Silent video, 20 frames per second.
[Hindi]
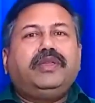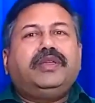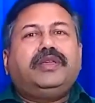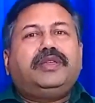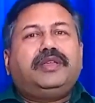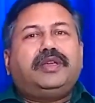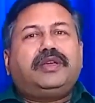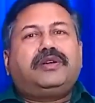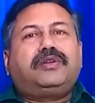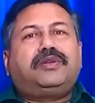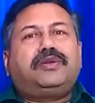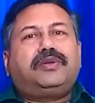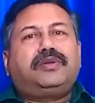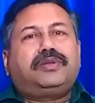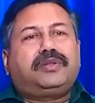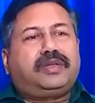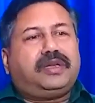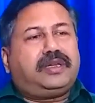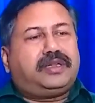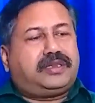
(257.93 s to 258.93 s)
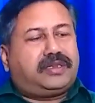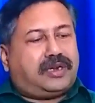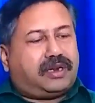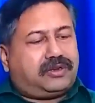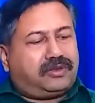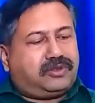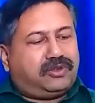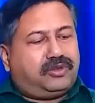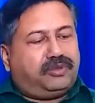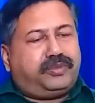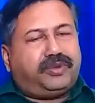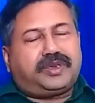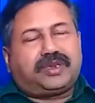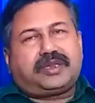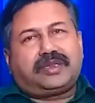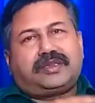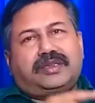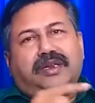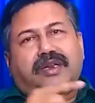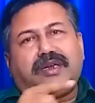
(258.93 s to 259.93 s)
ये ग्रोथ है चार सौ रुपये का
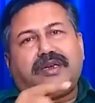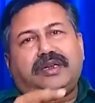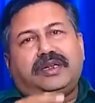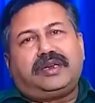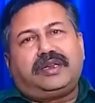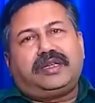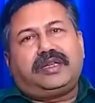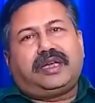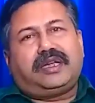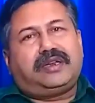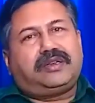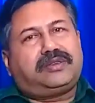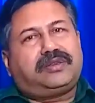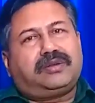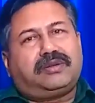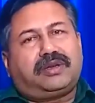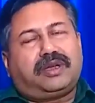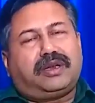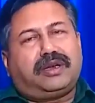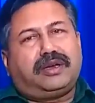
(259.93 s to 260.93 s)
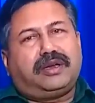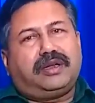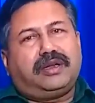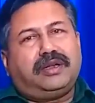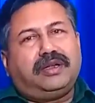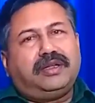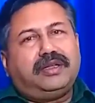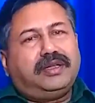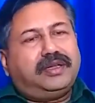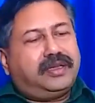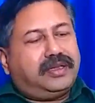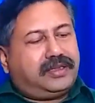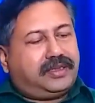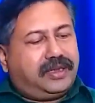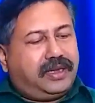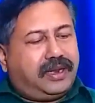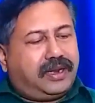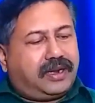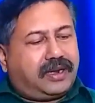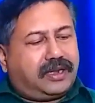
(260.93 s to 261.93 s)
सिलेंडर ग्यारह सौ करना
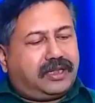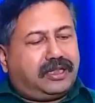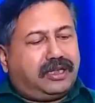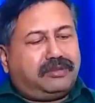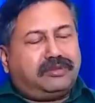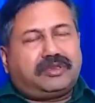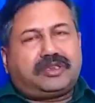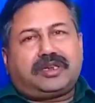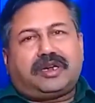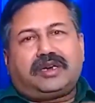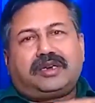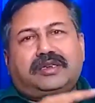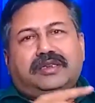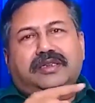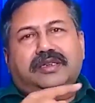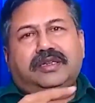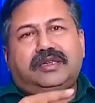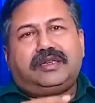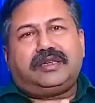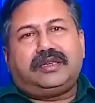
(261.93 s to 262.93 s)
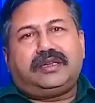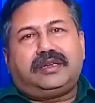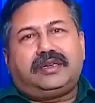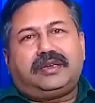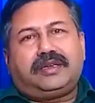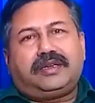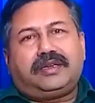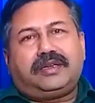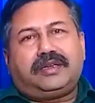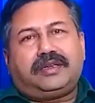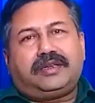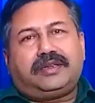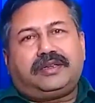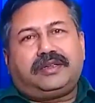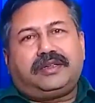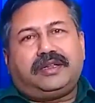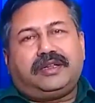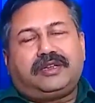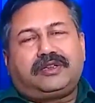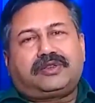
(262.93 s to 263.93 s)
तेल का दाम साठ से
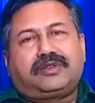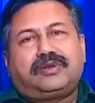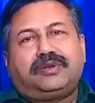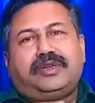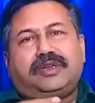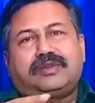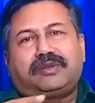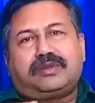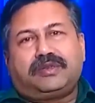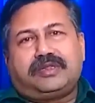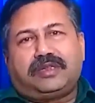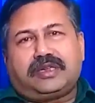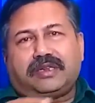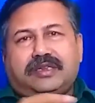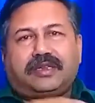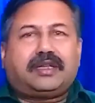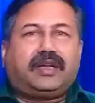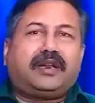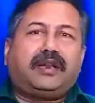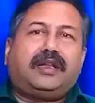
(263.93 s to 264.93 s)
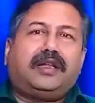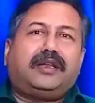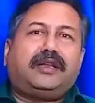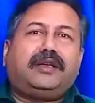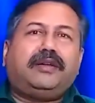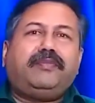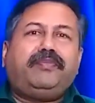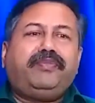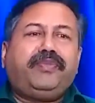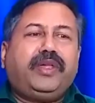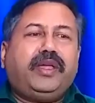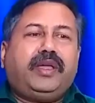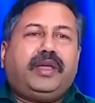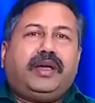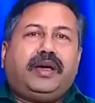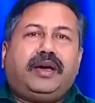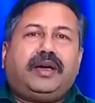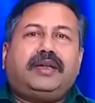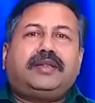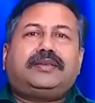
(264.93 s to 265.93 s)
एक सौ एक सौ दस कर लेना
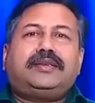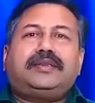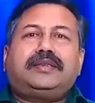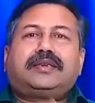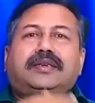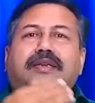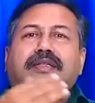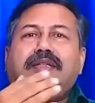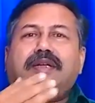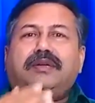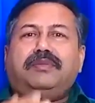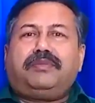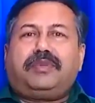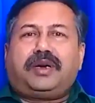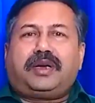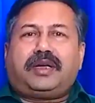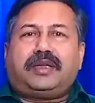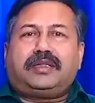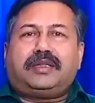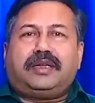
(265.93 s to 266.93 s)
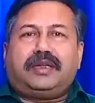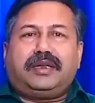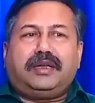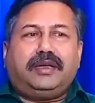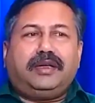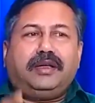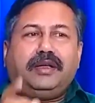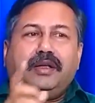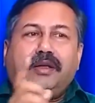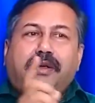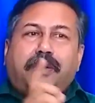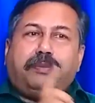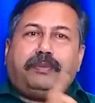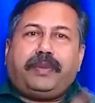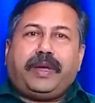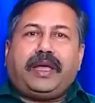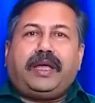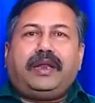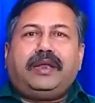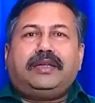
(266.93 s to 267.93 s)
हर चीज़ का दाम बढ़ा देना
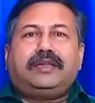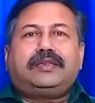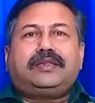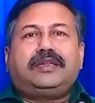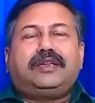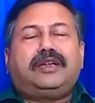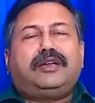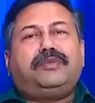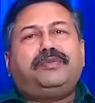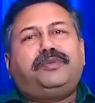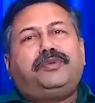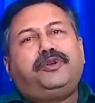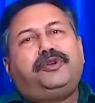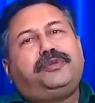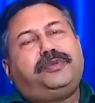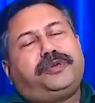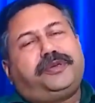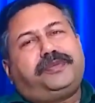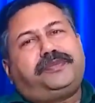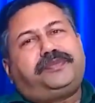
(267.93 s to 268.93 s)
पहले से रामपुर में